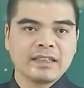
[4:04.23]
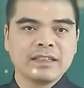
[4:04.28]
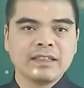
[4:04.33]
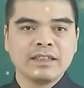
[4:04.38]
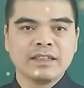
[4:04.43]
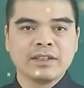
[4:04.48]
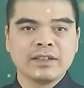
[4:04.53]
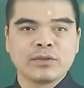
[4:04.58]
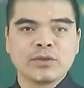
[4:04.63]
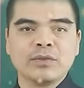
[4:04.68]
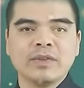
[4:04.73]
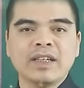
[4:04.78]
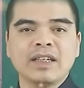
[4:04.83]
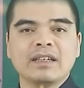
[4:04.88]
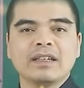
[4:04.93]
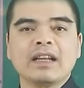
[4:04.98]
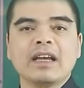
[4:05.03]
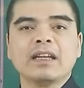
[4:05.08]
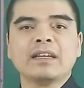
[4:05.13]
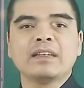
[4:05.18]
thì quý vị
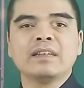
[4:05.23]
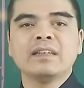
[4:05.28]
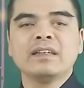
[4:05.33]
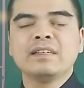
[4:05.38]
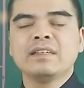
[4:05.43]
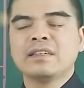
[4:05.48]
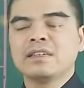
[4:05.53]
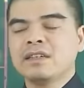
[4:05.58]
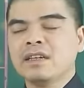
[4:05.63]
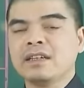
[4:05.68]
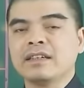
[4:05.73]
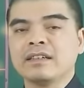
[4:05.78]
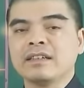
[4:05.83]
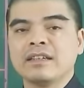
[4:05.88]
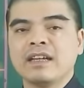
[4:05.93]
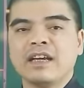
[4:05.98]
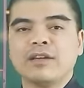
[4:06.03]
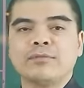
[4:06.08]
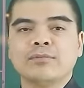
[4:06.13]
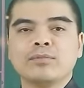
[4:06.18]
nên đi đến đỉnh
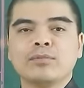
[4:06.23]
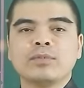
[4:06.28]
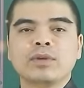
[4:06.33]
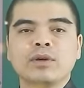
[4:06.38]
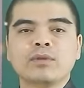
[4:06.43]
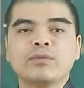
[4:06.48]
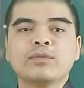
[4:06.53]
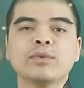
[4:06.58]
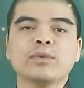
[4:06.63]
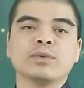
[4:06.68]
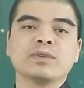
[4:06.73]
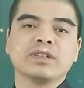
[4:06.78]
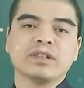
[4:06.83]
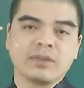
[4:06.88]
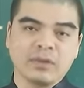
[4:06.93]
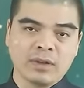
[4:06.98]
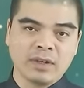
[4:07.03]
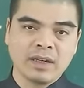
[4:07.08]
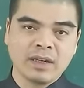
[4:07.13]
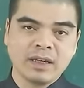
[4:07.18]
đền miếu phủ trước
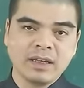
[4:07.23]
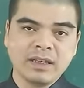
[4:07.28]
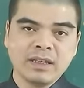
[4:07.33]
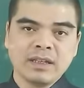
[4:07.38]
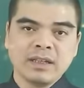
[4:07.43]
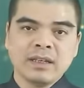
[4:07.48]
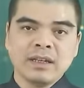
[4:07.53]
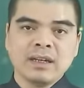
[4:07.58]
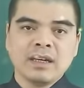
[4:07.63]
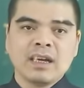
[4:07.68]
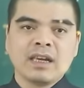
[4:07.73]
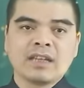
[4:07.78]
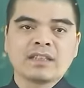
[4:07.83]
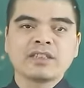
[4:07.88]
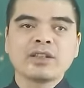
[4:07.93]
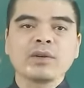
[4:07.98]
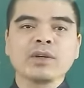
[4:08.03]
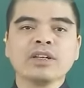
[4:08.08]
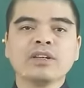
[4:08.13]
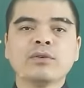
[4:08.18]
đó à,
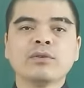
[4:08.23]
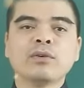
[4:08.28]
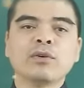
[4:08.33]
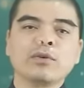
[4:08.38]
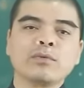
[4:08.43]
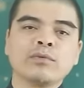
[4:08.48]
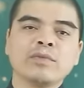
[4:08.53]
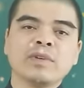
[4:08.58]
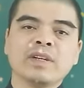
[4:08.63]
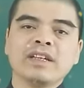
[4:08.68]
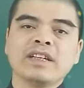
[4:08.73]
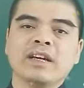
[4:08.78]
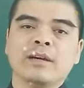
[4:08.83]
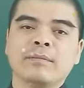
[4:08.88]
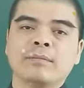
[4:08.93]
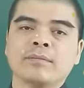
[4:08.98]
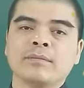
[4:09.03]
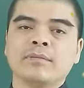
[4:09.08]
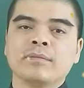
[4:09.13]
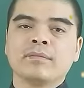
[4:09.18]
sau khi đồng hồ vừa điểm
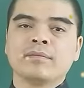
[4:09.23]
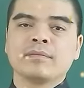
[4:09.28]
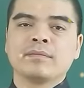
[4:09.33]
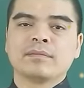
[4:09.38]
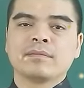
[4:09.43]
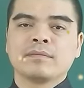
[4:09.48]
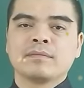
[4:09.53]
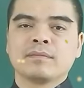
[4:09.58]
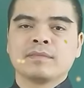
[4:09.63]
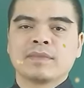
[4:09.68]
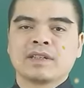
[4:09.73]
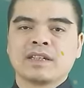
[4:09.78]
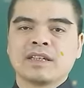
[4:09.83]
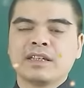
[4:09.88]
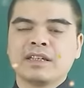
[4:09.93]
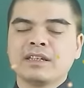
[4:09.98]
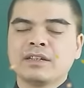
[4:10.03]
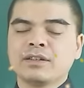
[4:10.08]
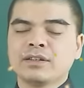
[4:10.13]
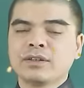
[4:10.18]

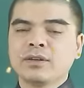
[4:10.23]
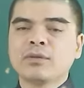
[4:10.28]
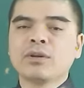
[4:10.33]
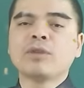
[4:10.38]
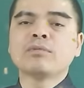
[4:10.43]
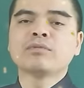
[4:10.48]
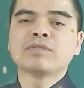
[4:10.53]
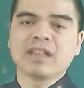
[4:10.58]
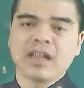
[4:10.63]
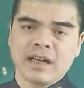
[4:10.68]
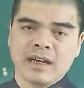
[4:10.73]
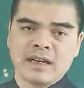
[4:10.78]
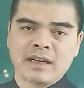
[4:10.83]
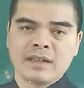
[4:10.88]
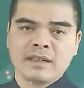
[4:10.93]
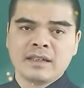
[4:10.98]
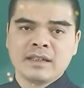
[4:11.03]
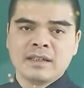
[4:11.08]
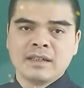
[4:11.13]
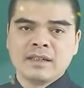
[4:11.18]
cái lúc không giờ
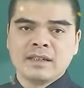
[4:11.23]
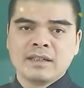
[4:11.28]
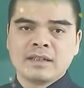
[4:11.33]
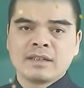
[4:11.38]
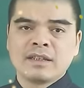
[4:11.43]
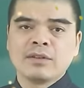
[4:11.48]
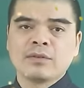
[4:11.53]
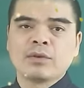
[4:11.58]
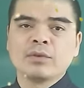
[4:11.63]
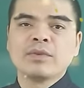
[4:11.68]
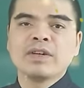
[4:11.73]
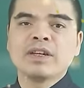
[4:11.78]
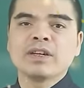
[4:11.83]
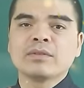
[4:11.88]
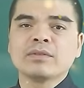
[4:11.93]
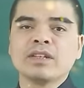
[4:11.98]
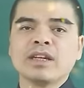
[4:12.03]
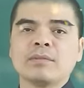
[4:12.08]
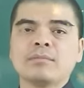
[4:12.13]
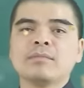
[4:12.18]
ấy, thì quý vị có
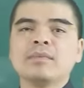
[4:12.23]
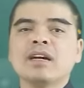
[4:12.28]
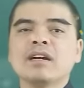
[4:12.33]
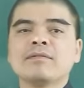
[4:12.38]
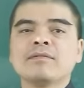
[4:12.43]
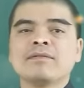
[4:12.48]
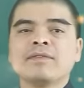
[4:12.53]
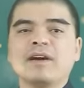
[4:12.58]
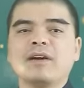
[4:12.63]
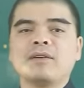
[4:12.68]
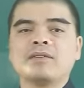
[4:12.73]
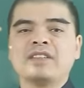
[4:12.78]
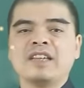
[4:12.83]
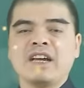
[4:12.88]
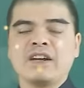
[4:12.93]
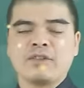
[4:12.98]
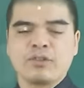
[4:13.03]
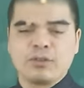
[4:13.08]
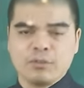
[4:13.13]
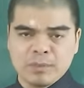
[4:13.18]
thể bước vào
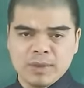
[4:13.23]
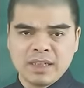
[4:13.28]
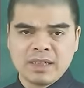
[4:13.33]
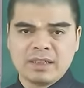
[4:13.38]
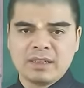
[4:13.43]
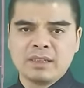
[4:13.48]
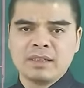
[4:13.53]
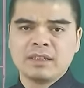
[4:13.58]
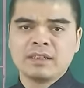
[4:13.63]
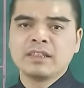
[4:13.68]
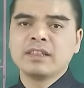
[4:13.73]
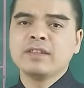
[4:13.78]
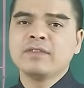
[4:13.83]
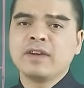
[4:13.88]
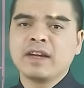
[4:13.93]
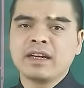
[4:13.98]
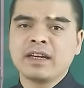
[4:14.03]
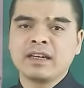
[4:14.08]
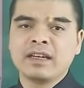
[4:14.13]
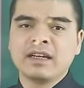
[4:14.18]
nhà của mình như
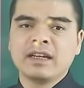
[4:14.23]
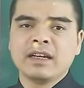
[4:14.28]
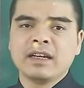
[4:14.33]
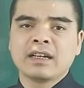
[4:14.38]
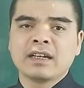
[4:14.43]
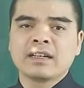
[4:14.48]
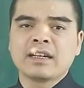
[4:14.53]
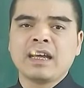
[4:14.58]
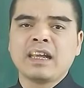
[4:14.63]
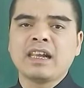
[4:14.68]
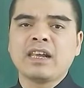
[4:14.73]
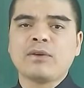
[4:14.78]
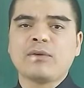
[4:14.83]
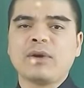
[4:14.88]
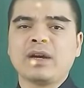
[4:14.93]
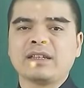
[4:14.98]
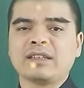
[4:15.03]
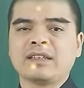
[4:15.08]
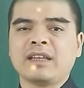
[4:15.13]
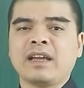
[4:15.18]
vậy đã là
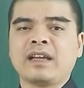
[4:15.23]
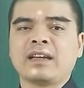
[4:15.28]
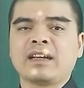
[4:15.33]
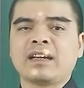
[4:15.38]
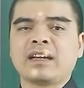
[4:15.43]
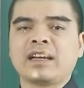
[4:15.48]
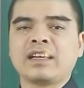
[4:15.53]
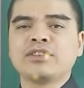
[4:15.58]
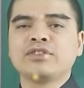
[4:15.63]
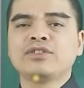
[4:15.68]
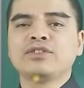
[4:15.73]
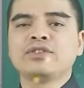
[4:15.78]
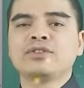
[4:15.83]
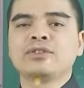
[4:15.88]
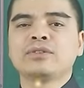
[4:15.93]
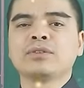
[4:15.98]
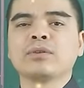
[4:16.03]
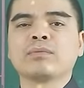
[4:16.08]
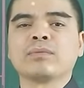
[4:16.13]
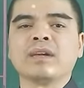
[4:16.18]
hoàn thành cái
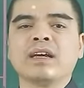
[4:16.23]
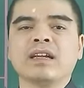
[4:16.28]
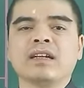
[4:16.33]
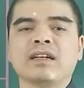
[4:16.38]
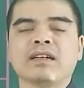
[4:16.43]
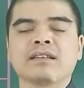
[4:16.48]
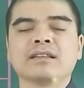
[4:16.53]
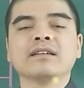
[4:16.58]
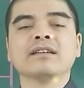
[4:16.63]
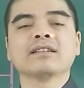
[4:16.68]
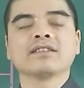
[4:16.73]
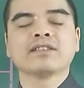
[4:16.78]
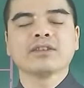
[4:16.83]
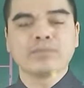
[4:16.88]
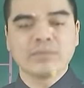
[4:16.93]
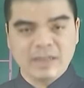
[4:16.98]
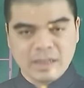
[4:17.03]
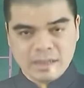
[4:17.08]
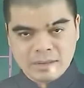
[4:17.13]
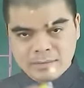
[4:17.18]
tục lệ là tự
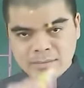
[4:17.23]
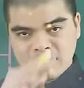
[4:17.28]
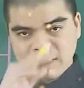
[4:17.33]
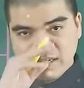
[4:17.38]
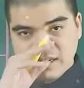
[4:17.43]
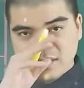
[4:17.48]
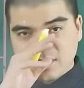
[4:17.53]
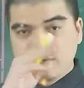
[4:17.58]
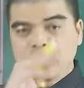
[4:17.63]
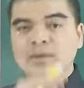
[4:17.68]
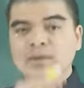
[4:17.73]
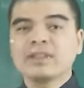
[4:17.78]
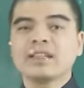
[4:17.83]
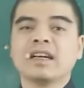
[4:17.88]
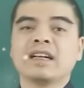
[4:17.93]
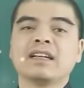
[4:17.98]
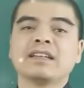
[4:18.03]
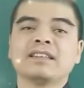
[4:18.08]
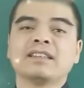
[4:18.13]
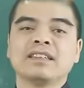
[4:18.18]
sông đất cũng có
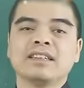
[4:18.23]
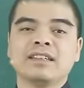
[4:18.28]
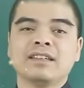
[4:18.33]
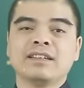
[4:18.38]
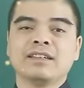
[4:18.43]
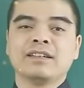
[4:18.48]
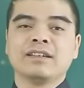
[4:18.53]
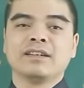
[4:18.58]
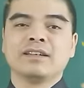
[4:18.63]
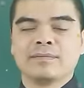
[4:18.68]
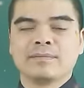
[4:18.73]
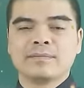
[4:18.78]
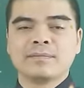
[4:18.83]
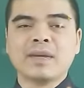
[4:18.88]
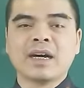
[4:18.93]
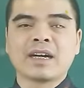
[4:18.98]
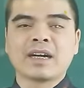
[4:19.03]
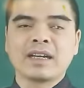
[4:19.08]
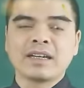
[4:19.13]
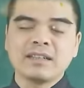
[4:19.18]
thể là gì
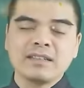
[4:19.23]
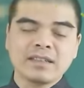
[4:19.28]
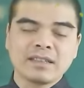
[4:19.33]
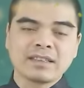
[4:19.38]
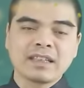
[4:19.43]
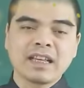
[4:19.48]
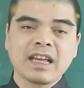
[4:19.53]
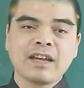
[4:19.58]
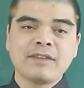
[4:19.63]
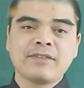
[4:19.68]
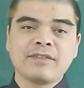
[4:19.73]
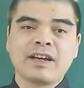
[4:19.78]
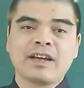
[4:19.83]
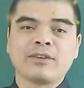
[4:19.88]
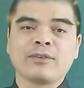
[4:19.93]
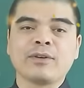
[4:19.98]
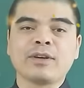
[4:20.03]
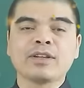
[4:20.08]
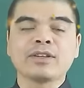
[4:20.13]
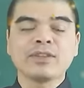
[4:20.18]
mở cánh cửa ra và
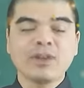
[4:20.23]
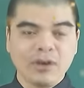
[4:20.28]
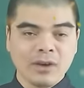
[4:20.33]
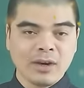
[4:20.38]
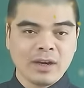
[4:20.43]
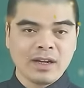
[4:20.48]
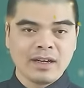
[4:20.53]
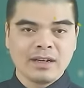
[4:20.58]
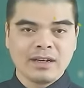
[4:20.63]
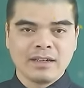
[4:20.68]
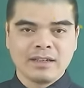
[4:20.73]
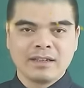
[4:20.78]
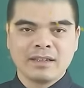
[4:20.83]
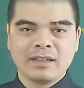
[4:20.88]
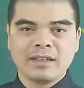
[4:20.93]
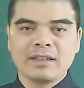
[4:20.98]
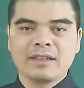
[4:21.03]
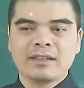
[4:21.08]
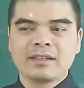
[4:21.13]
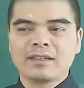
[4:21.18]
nói to
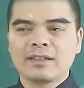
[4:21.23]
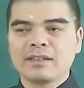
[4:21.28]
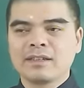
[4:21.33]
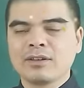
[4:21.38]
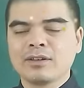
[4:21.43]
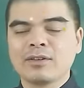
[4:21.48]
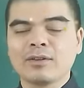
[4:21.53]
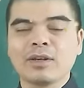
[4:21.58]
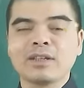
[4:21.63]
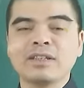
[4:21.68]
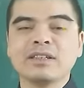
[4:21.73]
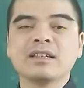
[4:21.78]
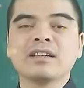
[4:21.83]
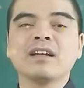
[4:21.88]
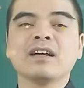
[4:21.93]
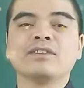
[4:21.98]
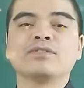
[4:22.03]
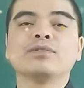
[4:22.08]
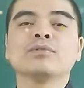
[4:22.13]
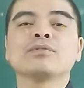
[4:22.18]
đấy, tự nói những
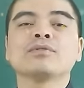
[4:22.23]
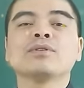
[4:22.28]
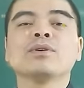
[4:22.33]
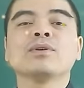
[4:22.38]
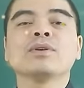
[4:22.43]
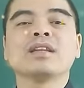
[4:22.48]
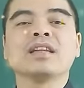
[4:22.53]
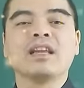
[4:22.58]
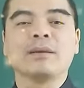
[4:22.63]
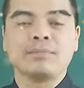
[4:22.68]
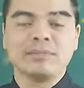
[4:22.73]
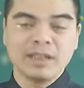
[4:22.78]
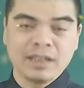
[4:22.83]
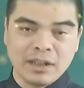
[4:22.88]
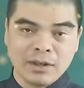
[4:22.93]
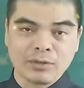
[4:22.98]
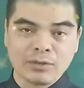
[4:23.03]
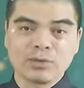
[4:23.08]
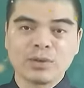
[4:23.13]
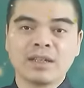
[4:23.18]
lời chúc tốt đẹp nhất
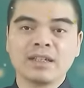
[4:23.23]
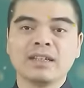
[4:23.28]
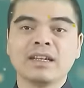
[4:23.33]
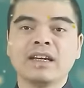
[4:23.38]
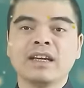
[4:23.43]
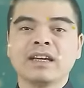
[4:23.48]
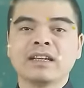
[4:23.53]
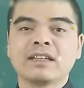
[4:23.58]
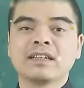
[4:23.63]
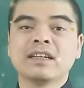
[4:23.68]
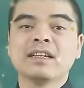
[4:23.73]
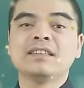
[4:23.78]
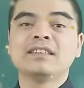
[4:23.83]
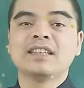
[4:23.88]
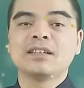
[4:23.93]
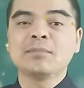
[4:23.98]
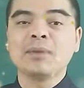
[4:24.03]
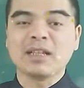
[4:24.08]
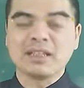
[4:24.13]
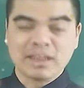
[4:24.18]
đầu xuân đến
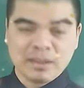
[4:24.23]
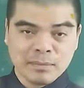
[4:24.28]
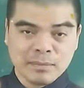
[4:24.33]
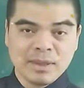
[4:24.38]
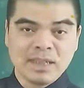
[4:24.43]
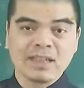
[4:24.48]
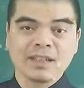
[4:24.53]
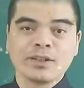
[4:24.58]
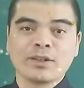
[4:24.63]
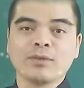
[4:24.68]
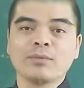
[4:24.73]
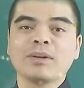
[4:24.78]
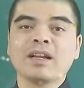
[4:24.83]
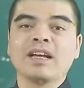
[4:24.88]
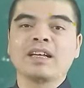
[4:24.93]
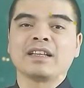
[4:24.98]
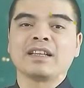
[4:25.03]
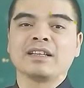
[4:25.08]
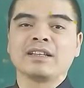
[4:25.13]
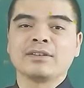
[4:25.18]
chính bản thân mình cũng
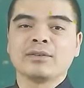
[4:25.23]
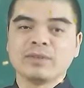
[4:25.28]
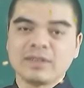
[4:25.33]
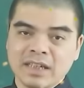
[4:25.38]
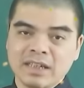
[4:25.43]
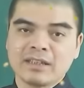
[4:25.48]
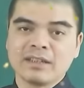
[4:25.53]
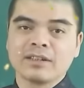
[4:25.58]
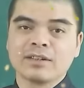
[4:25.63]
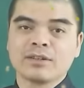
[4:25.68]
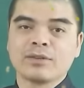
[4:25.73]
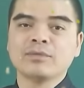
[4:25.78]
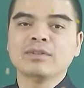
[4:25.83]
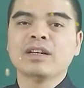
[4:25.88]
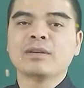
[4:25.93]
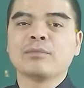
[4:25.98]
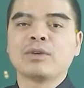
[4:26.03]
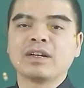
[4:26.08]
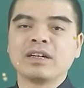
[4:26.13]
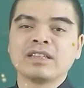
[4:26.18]
là tốt nhất cũng như
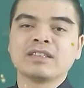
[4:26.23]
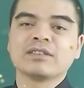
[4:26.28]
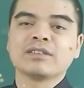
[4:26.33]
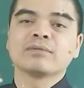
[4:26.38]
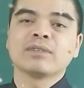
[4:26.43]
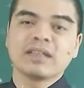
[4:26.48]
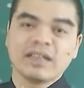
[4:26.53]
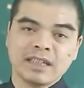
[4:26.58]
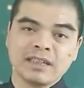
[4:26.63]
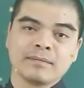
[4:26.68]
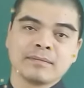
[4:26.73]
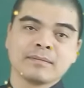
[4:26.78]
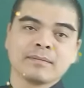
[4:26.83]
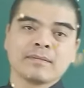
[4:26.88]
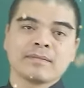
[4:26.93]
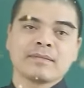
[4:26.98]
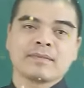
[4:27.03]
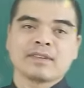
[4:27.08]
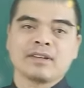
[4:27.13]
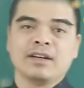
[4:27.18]
là mọi người trong gia đình
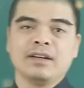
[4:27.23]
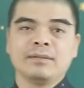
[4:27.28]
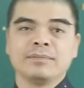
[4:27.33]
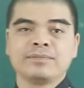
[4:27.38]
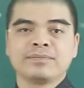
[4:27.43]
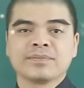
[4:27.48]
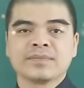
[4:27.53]
đó